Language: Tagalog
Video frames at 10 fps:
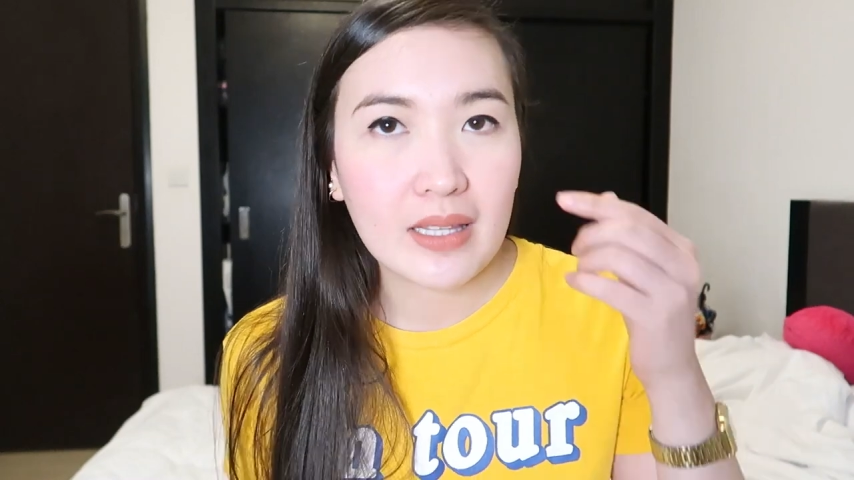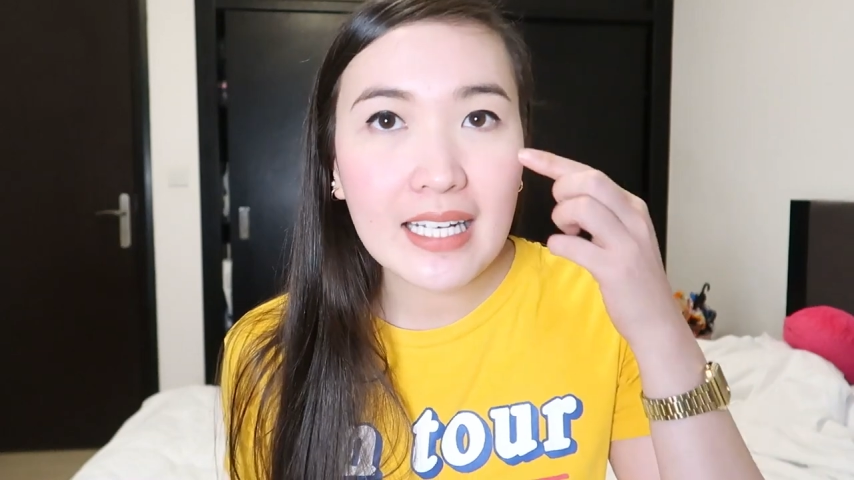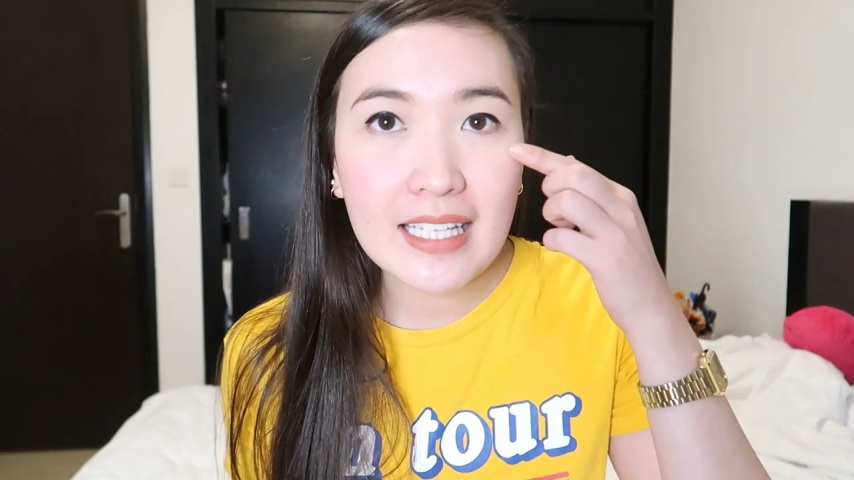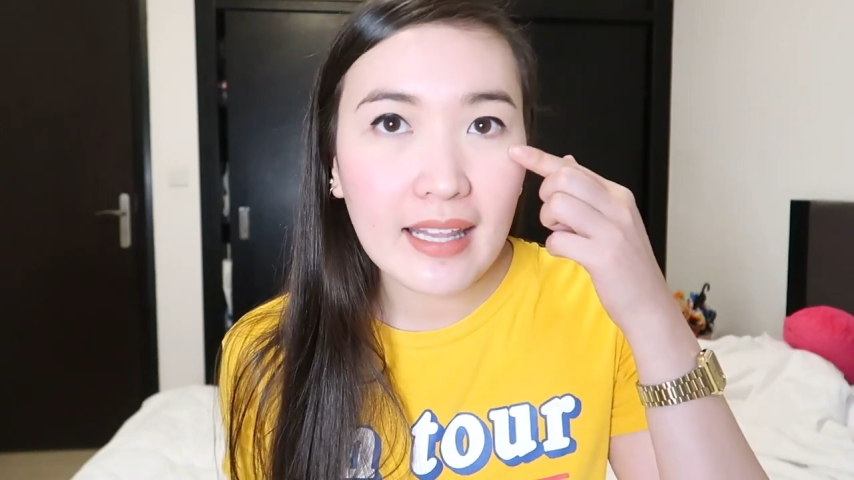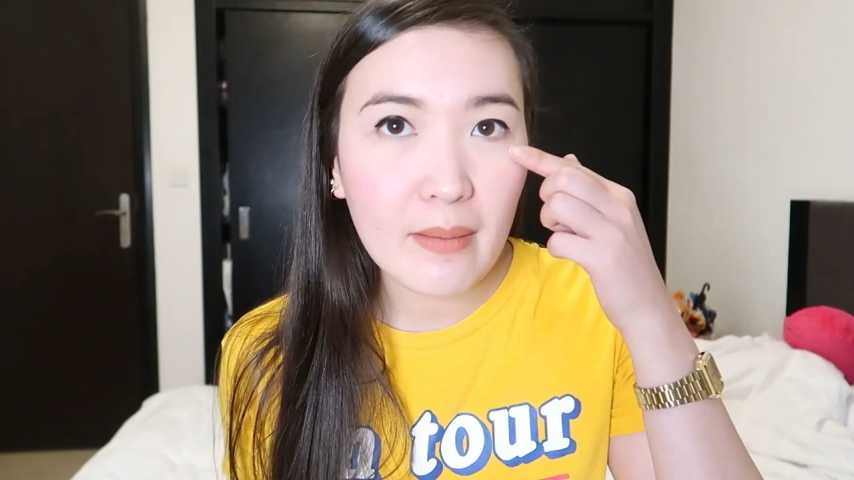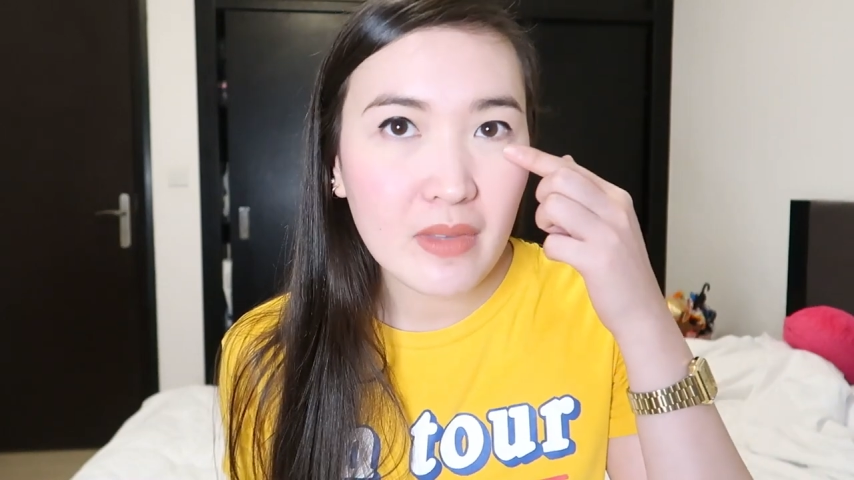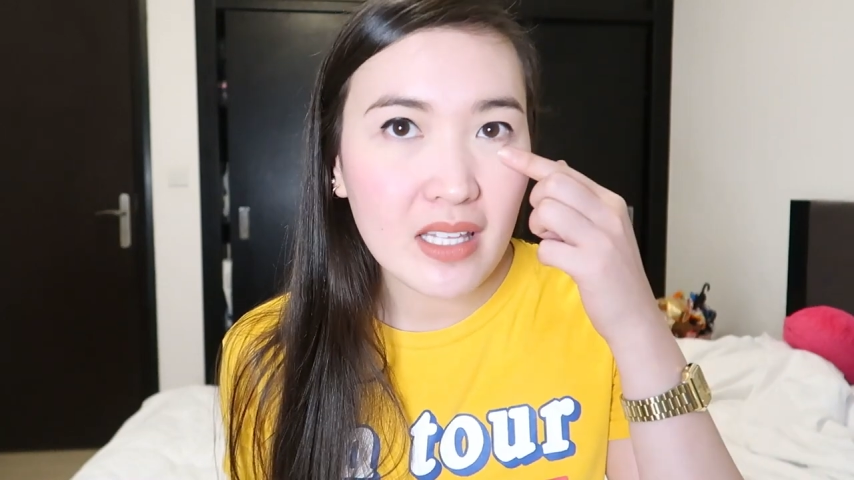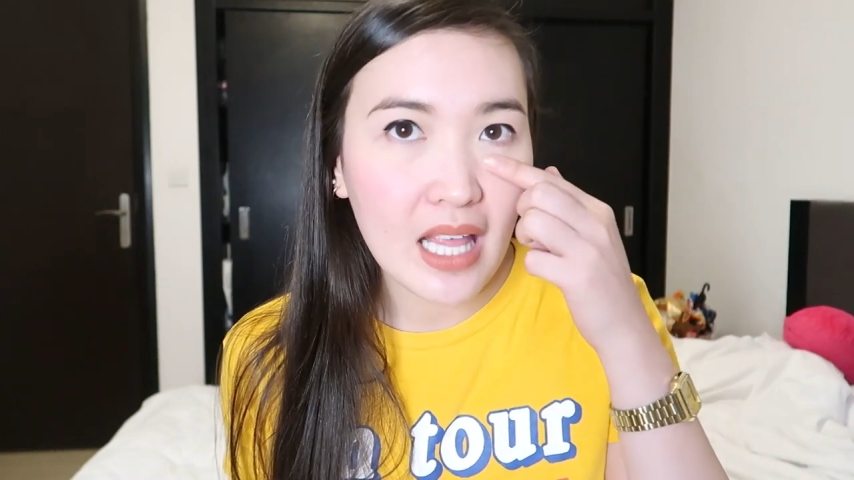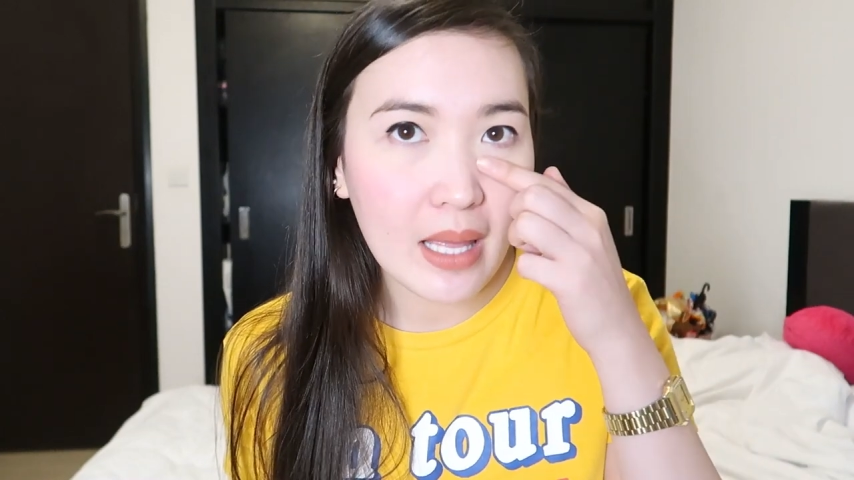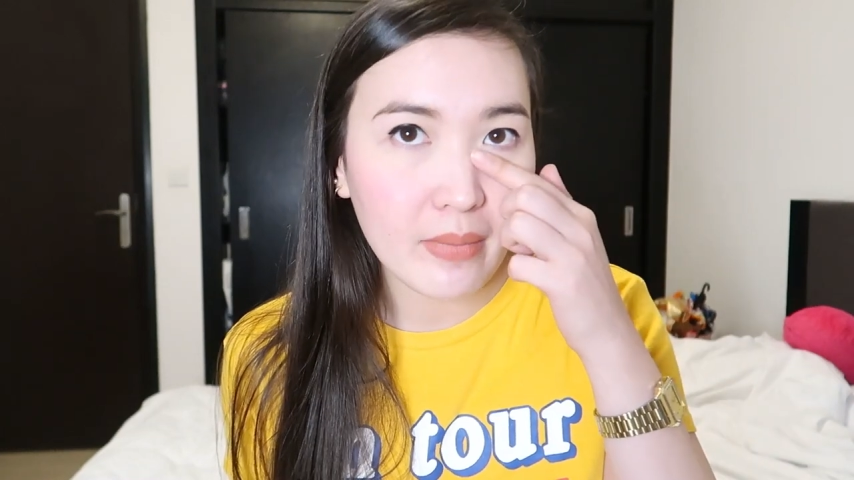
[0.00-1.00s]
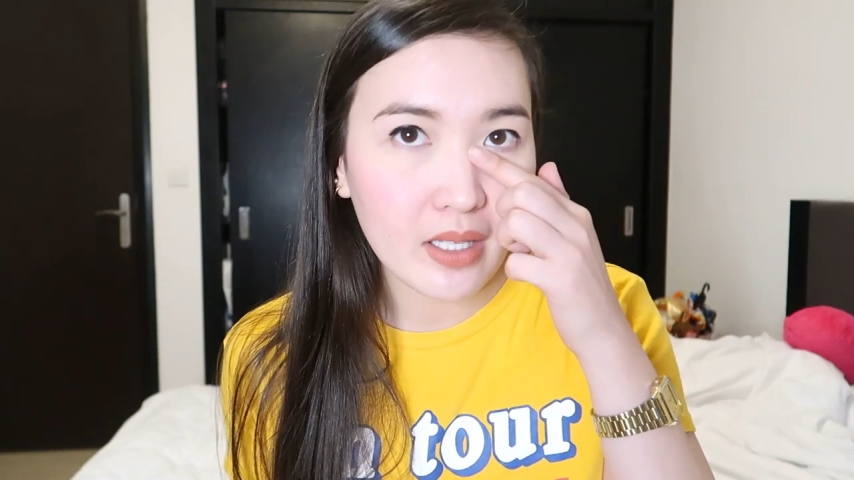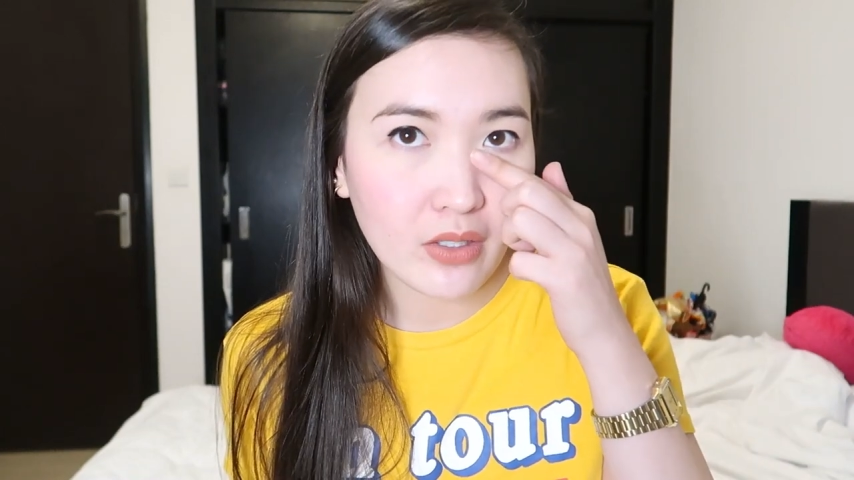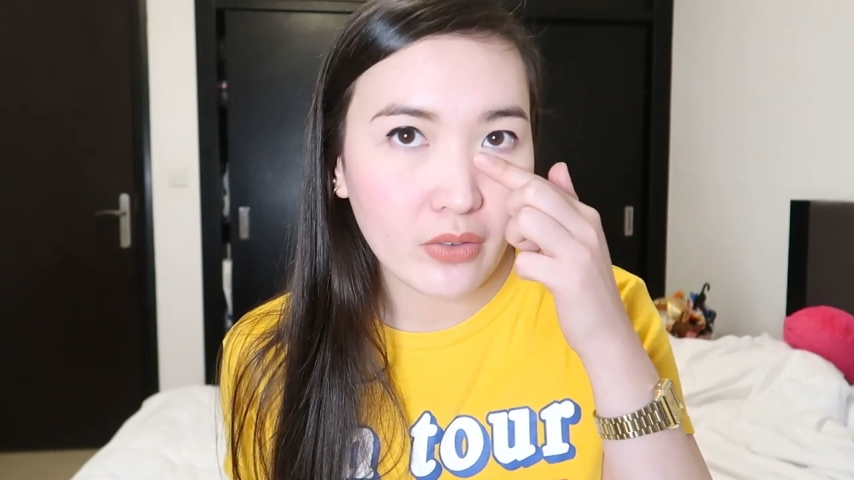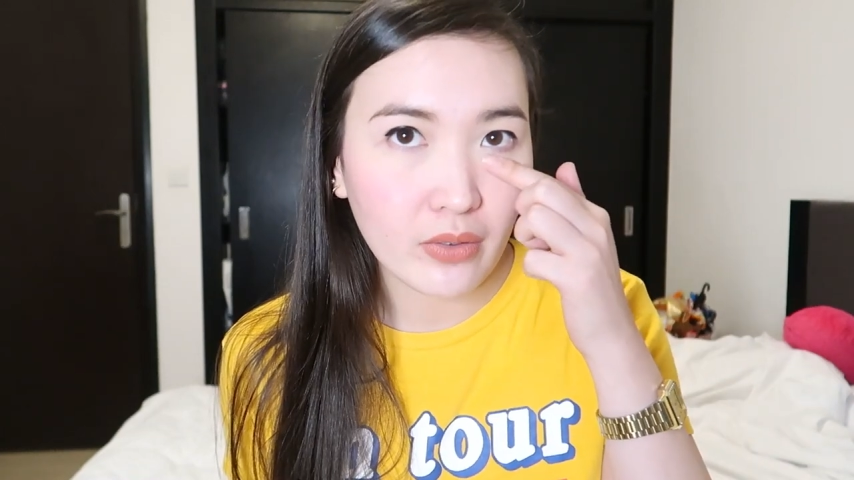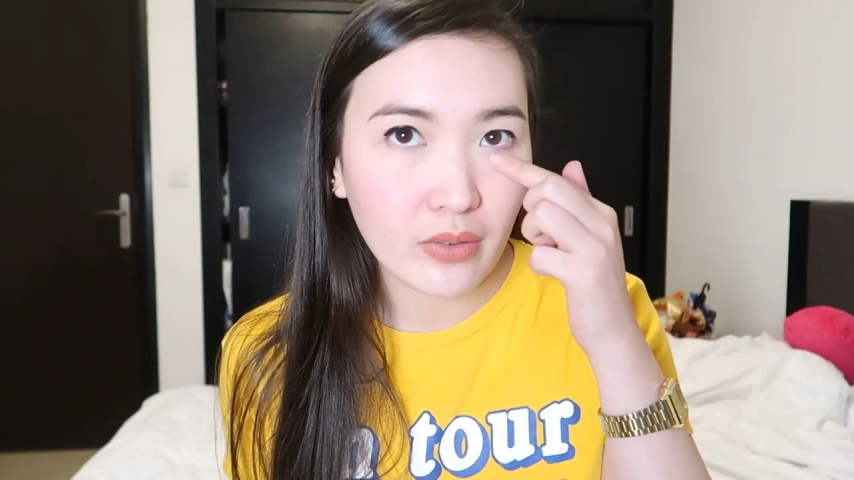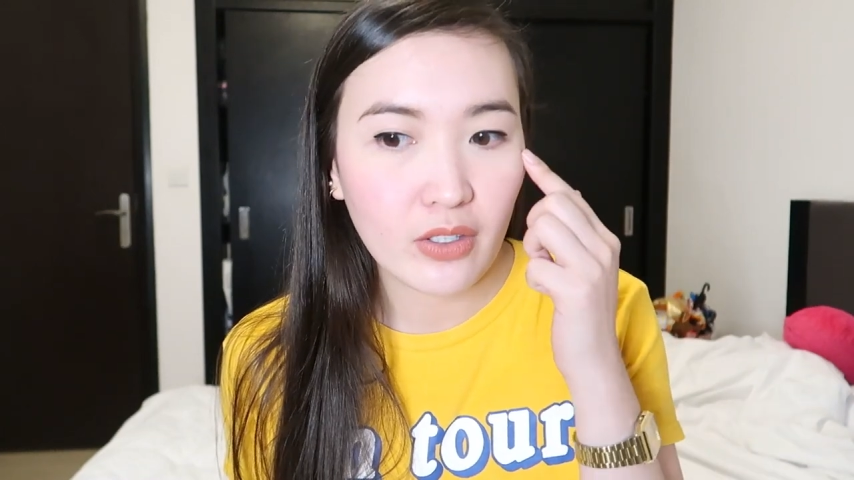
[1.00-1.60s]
tinitrim din namin yung,